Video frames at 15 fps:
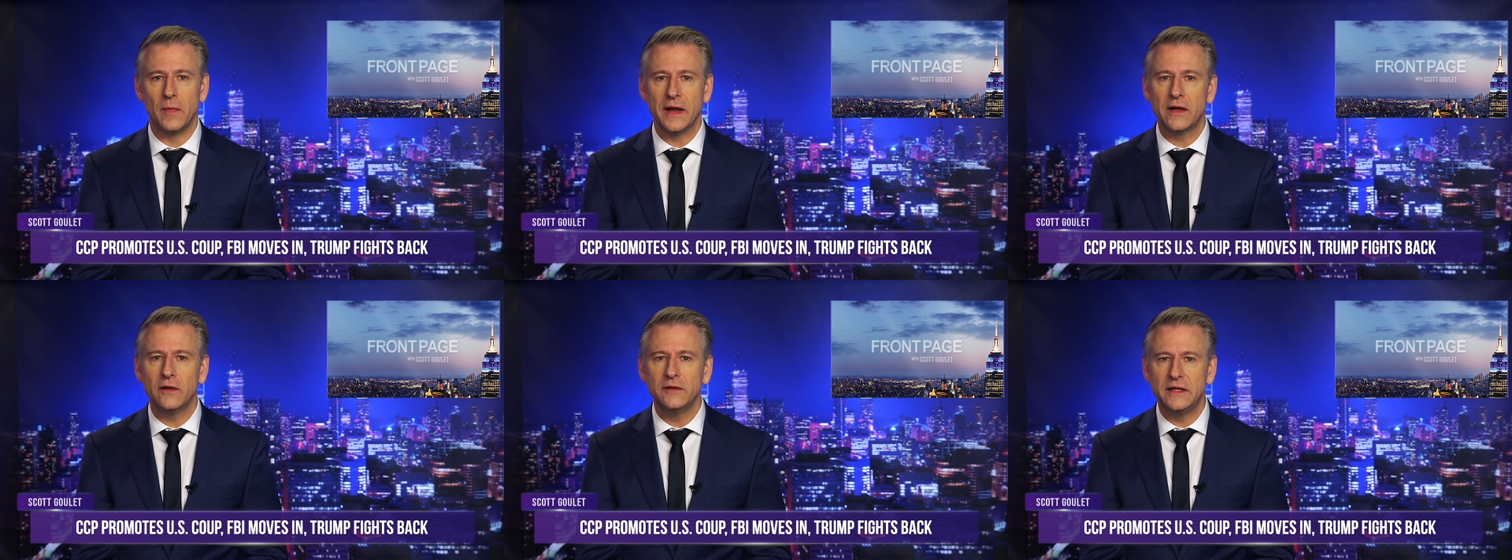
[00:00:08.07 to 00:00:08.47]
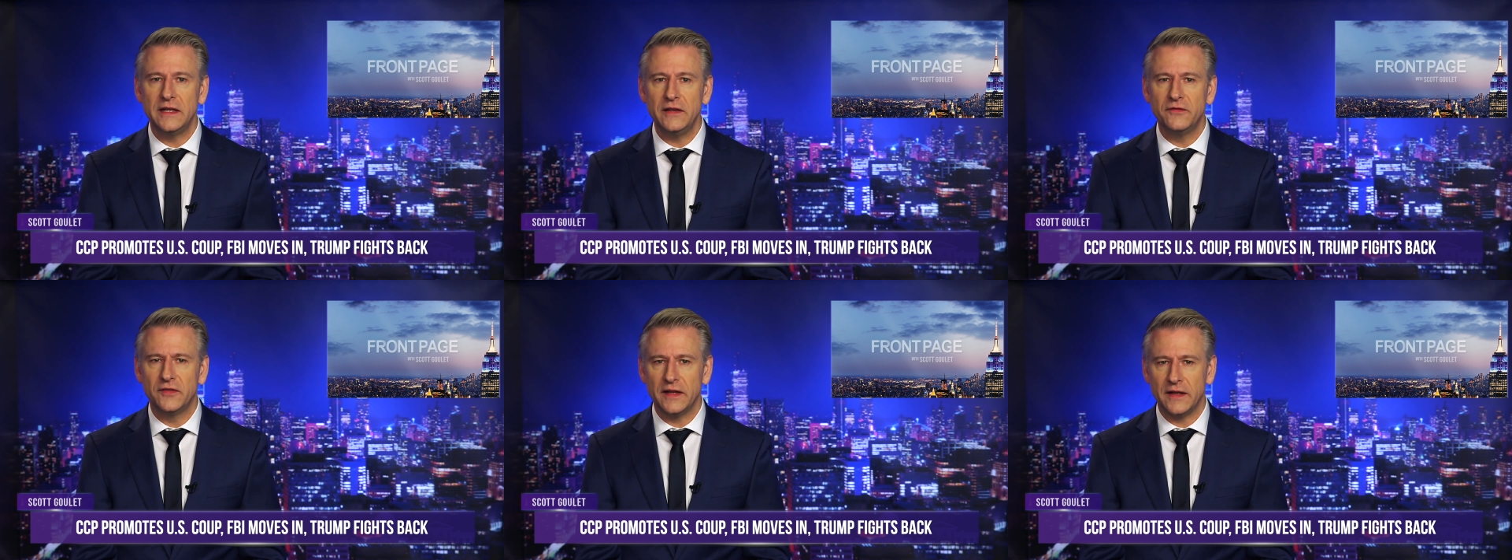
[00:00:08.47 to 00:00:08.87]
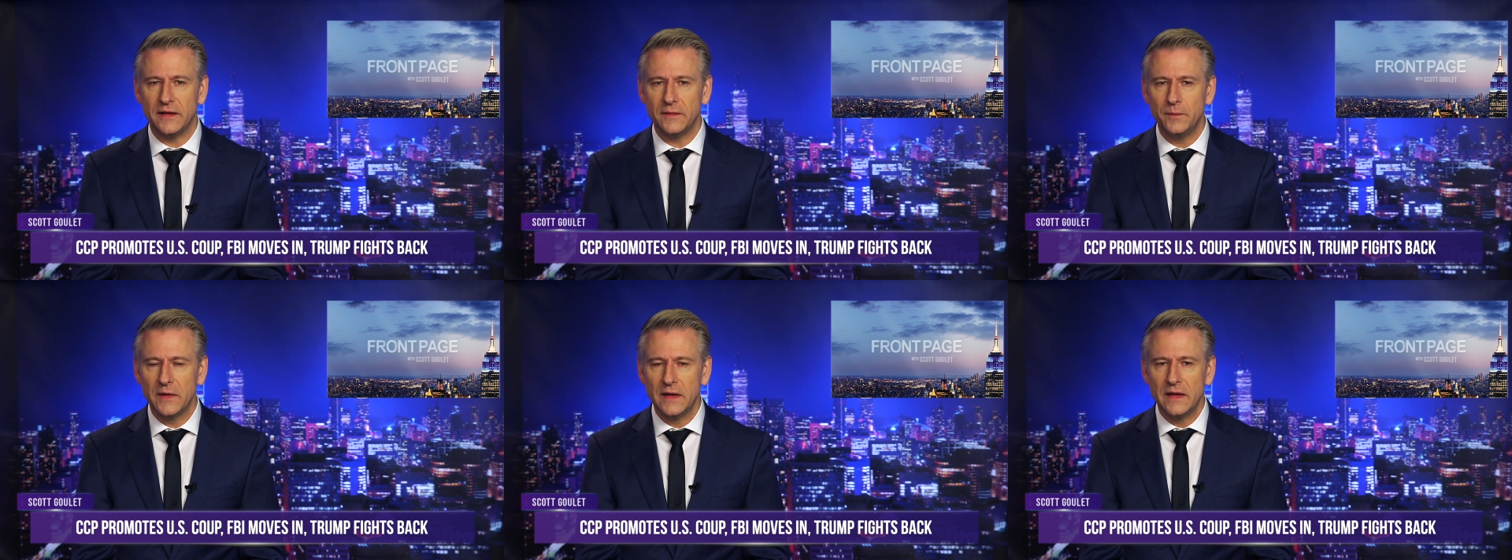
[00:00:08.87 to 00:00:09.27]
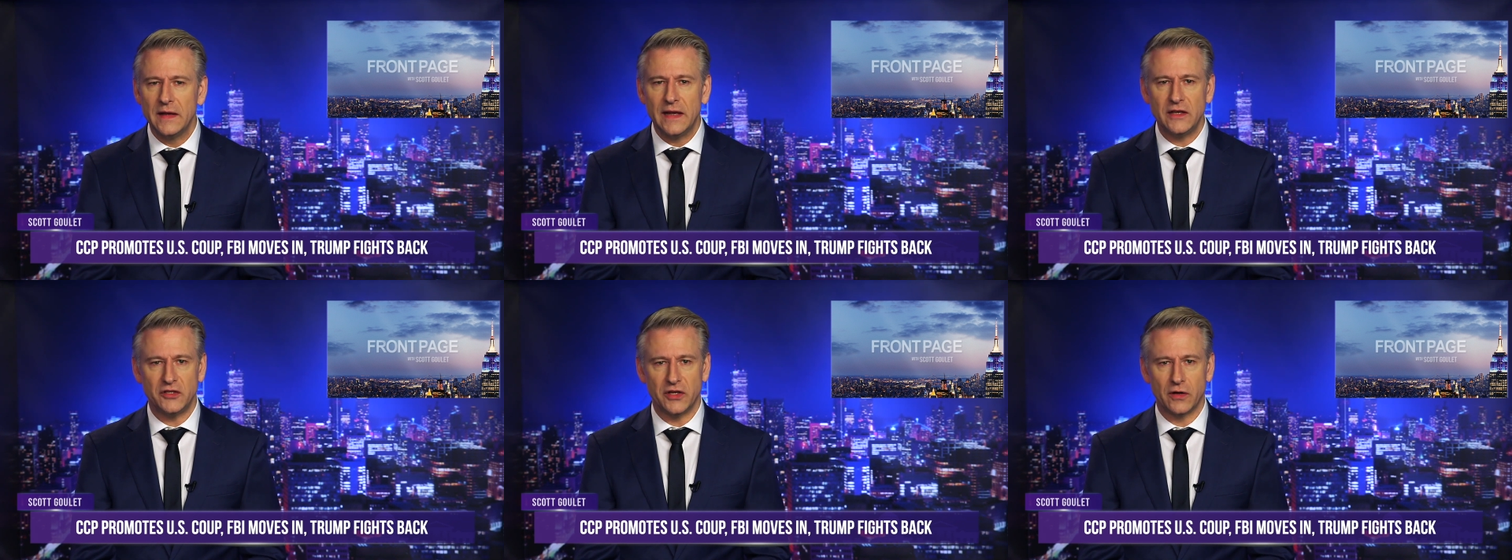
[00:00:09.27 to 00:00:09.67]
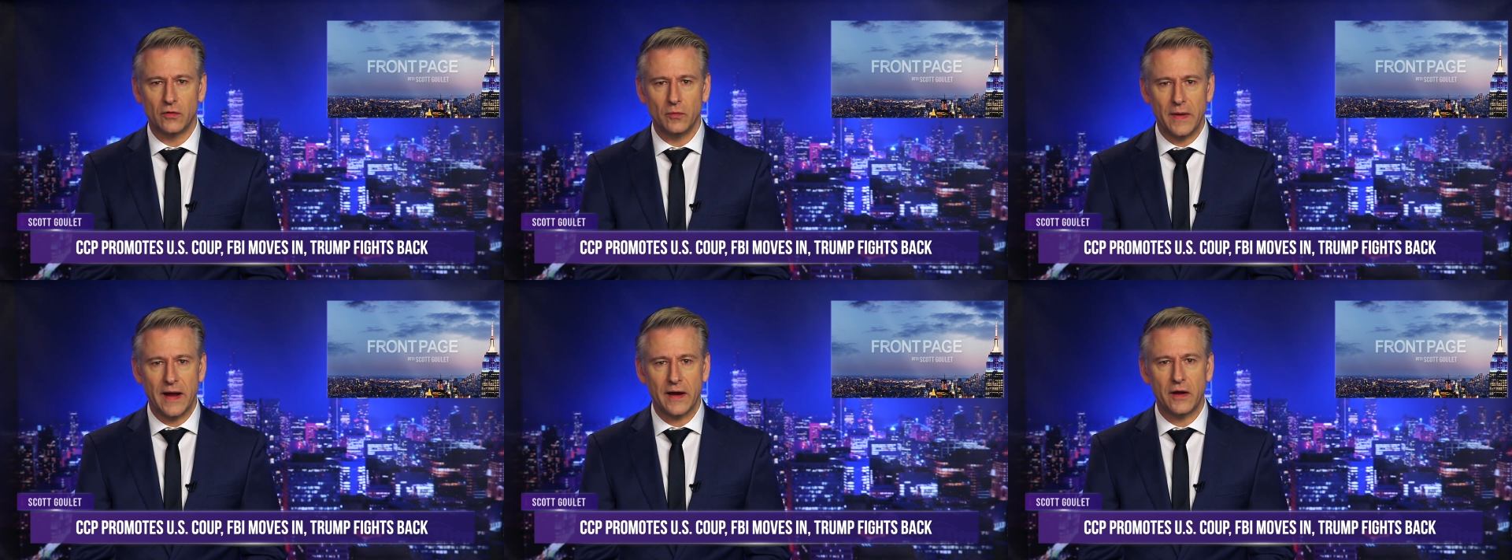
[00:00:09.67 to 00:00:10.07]
dung bản tin hôm nay là về các động
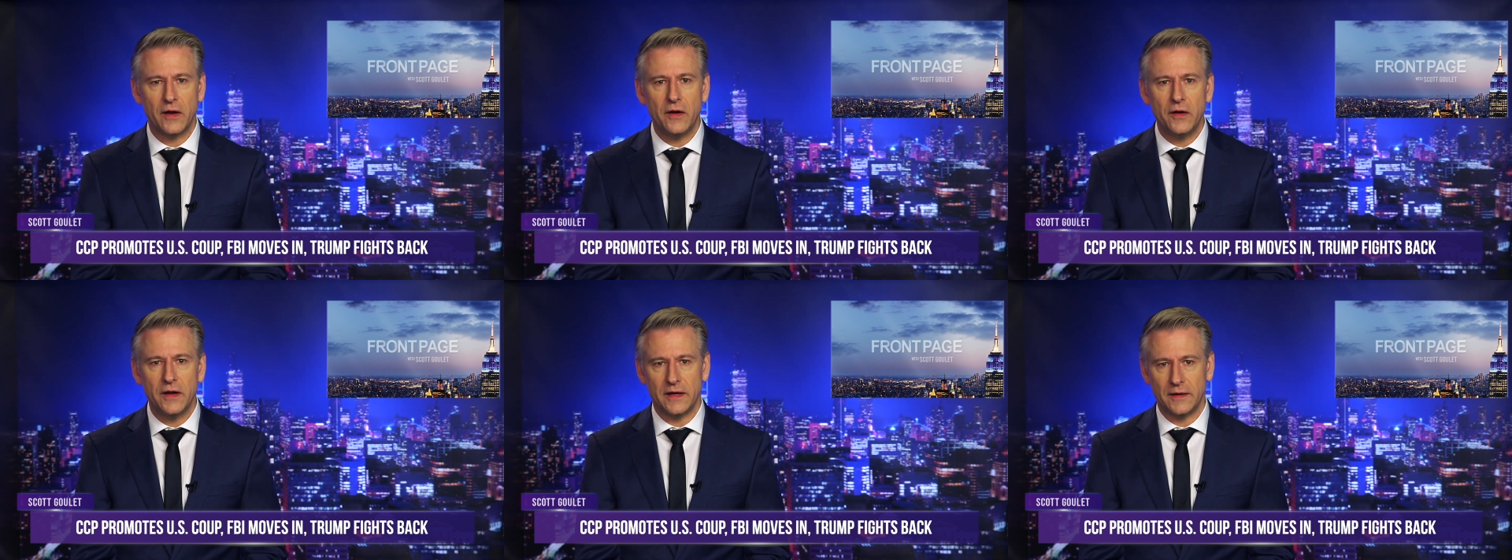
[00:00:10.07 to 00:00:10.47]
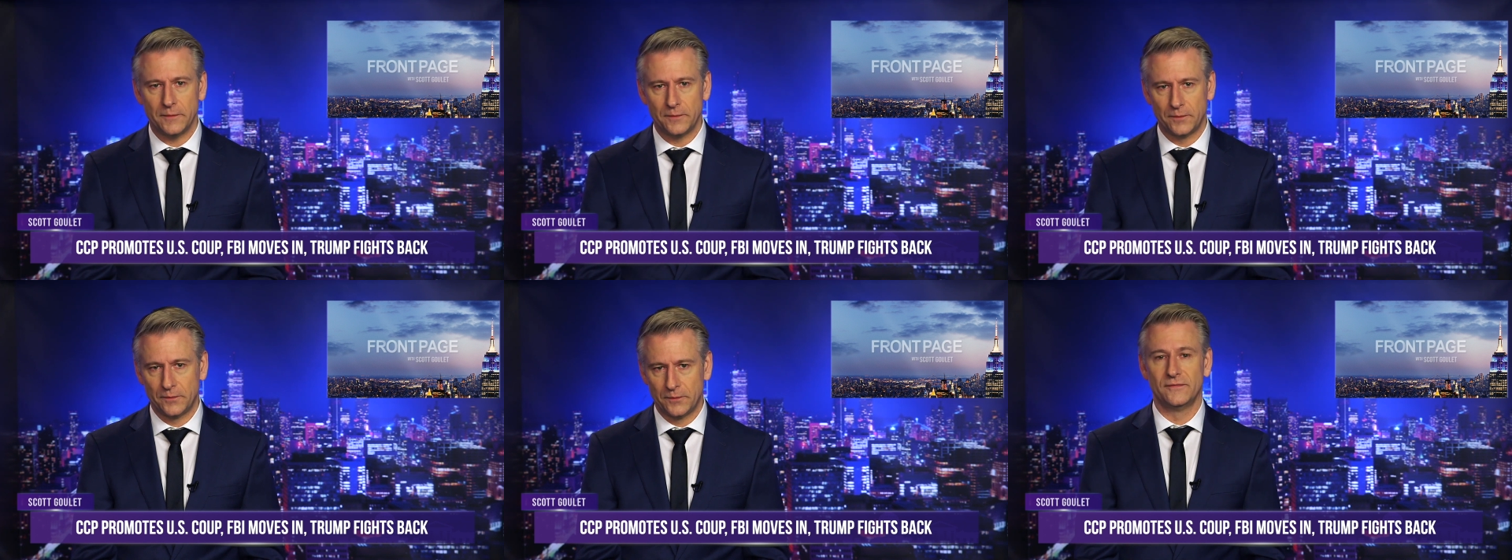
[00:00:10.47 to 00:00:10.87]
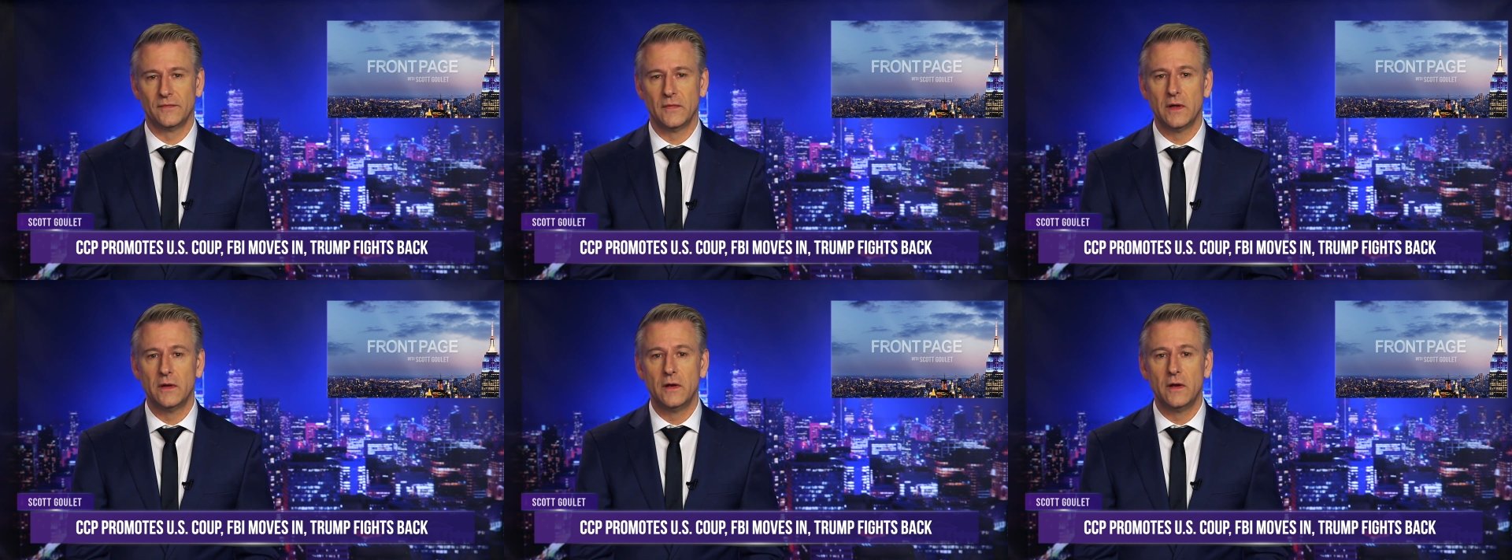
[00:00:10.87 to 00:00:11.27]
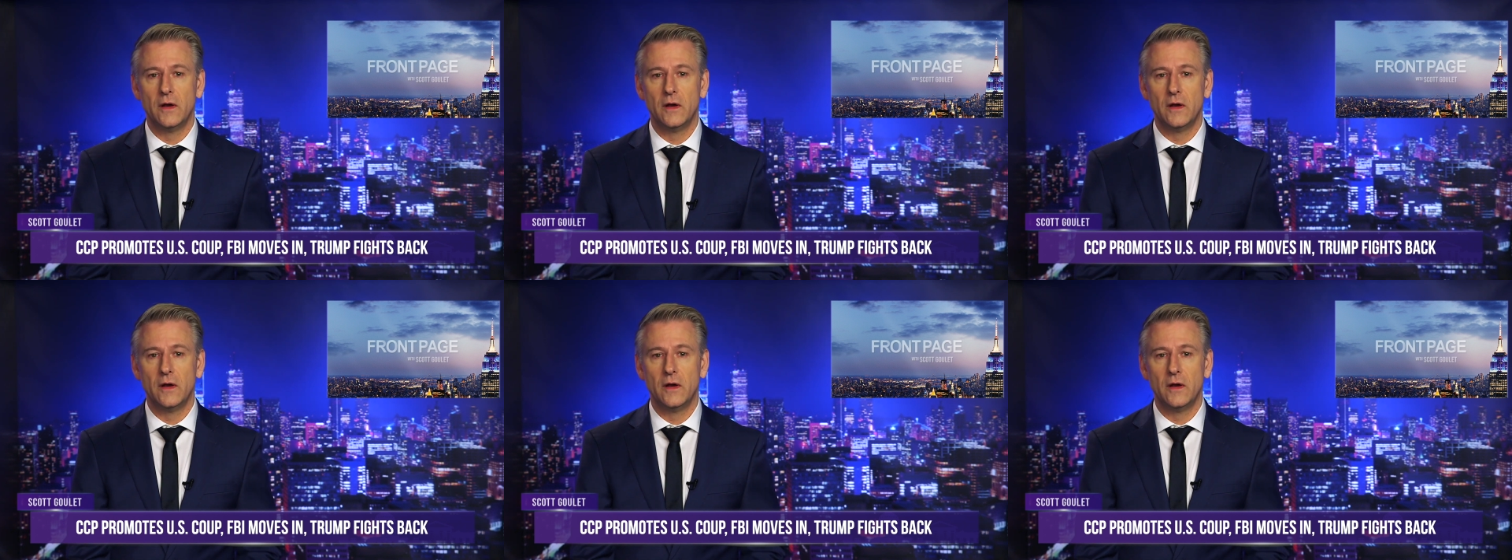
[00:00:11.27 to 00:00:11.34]
thái của Tổng thống Trump